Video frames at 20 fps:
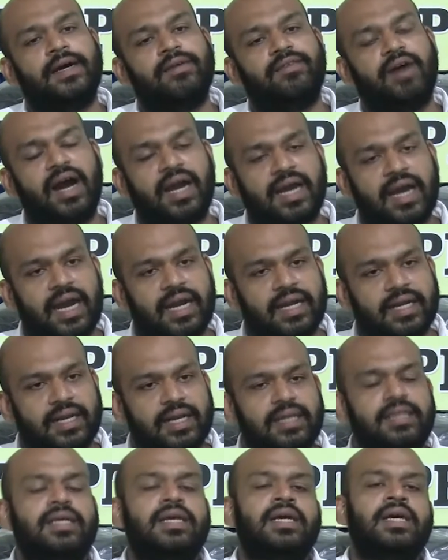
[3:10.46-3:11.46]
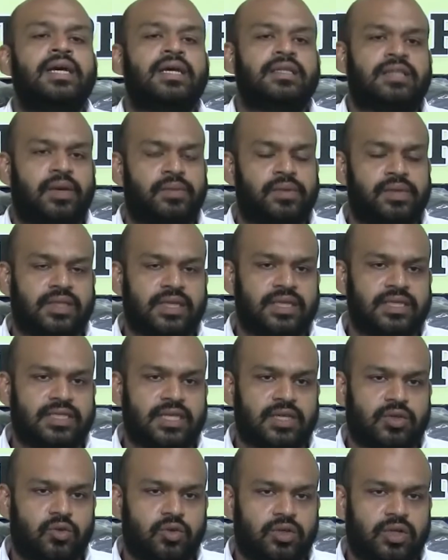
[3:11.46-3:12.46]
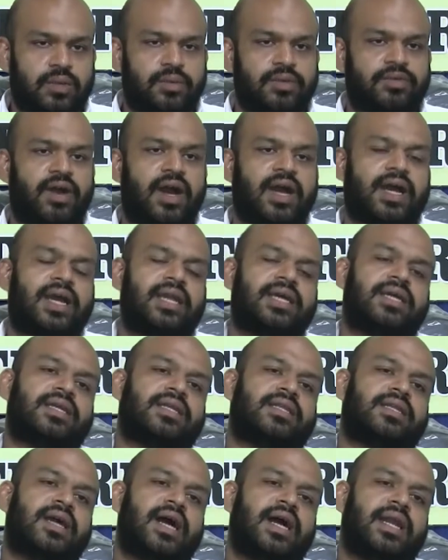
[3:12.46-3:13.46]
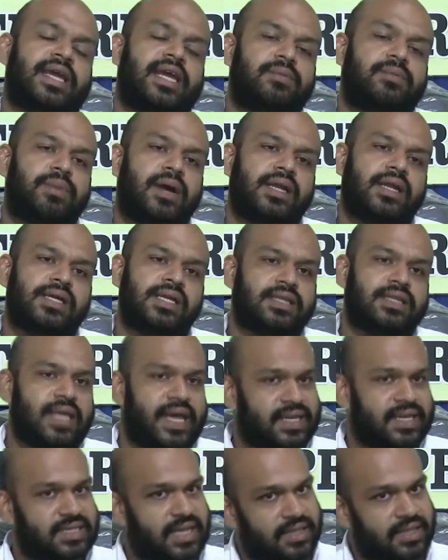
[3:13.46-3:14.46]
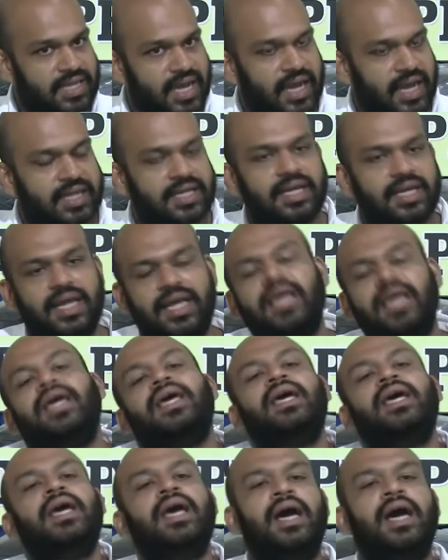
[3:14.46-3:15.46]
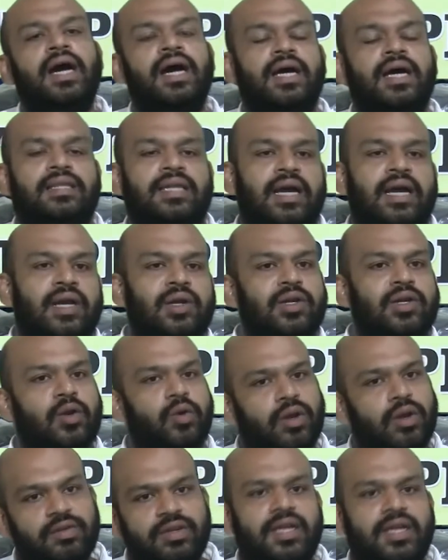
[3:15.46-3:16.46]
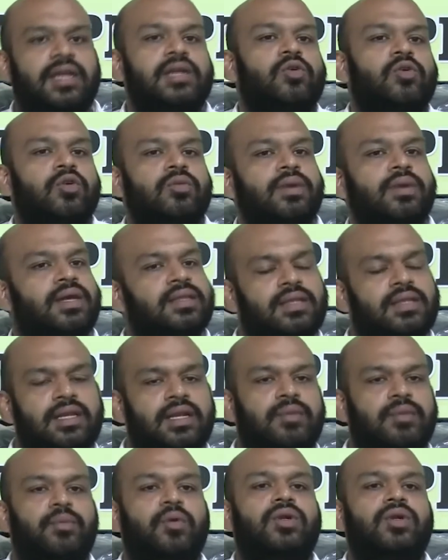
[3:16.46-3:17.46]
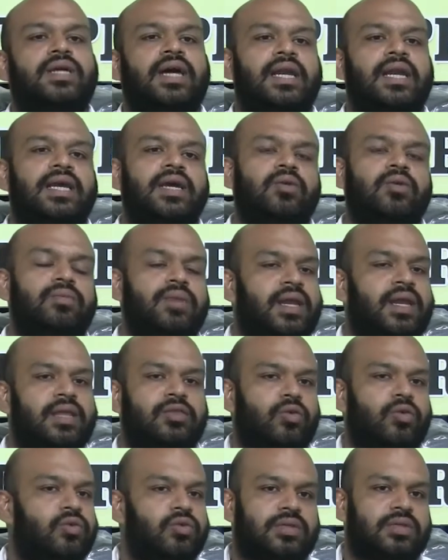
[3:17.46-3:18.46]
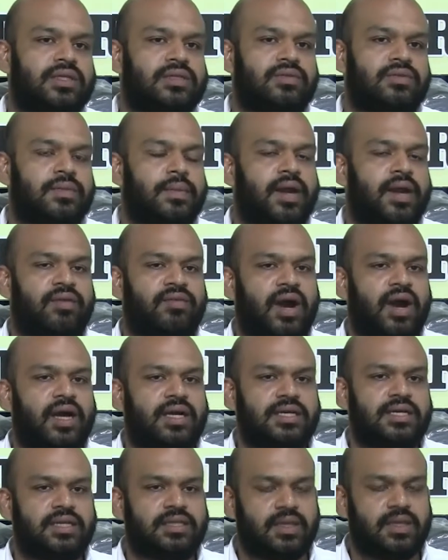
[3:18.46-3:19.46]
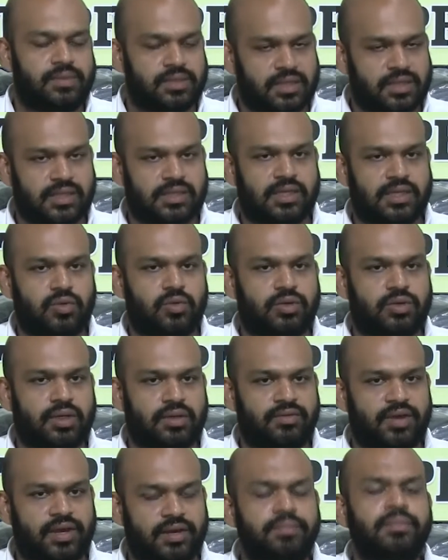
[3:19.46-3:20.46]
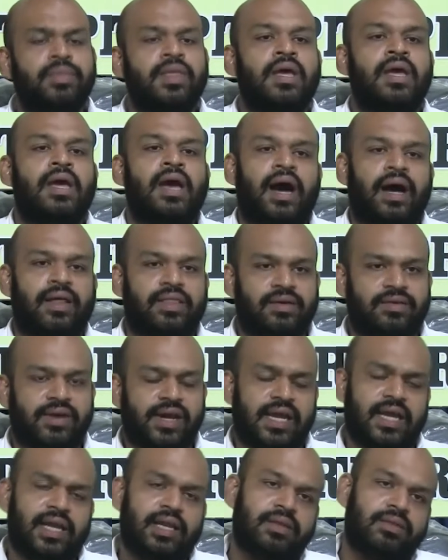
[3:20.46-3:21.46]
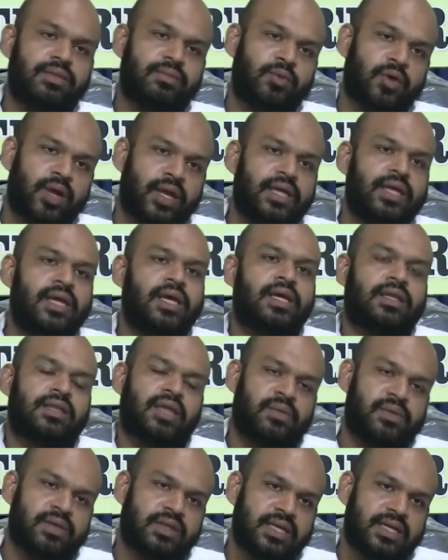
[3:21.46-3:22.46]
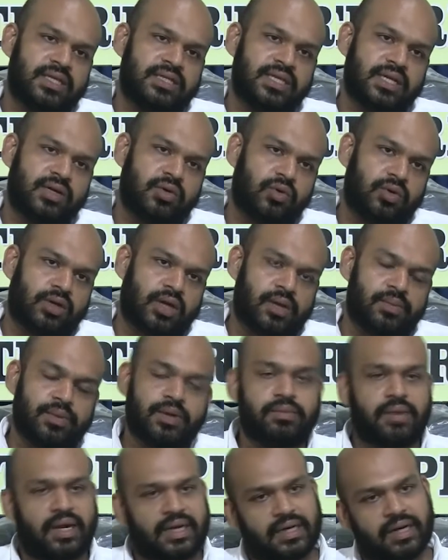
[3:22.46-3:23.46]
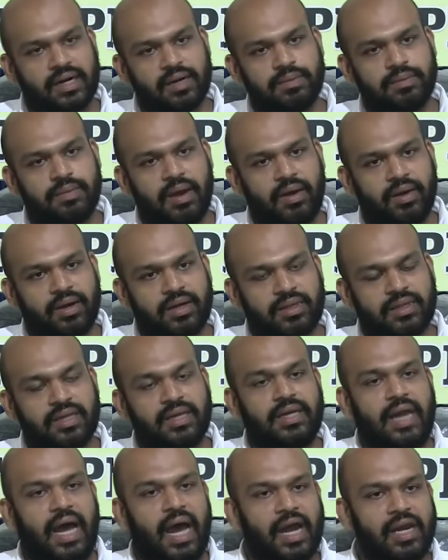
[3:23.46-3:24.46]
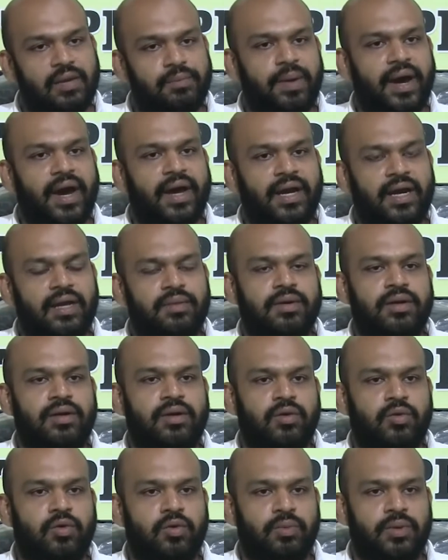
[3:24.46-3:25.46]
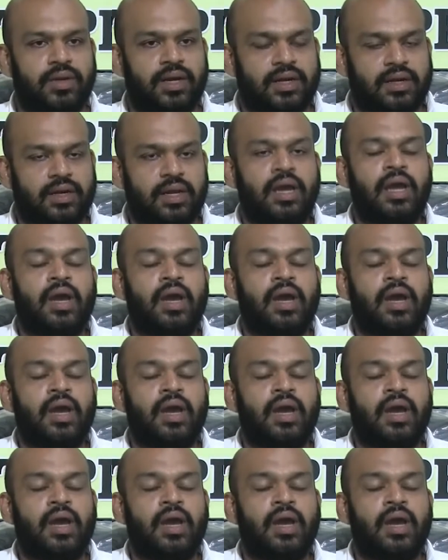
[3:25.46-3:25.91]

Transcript: வாக்காளர்கள் தமிழ் தேசிய கூட்டமைப்பு வாக்களிக்கிறதுக்கான ஏற்பாடுகள் இந்த அரசு அதிகாரிகளே தங்களுடைய உறவினர்கள் குடும்பத்தினர் போட்டாலே உண்மையிலே தொண்ணூத்தஞ்சு விதமான வாக்குகள் தமிழ் தேசிய கூட்டமைப்பு வரும் அந்த வகையில் இந்த முறை தமிழ் தேசிய கூட்டமைப்புக்கு மட்டக்களப்பு மாவட்டத்தில் நாலு பாராளுமன்ற உறுப்பினர்